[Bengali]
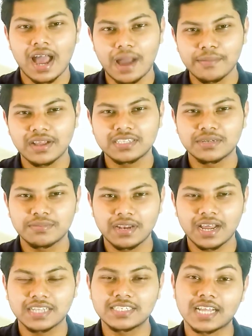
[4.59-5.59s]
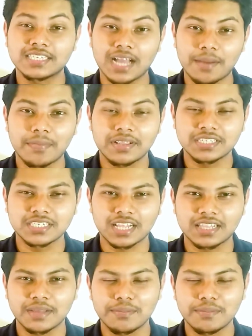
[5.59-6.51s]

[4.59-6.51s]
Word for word: আমি আছি মিনহাজ আজকে আপনাদের সাথে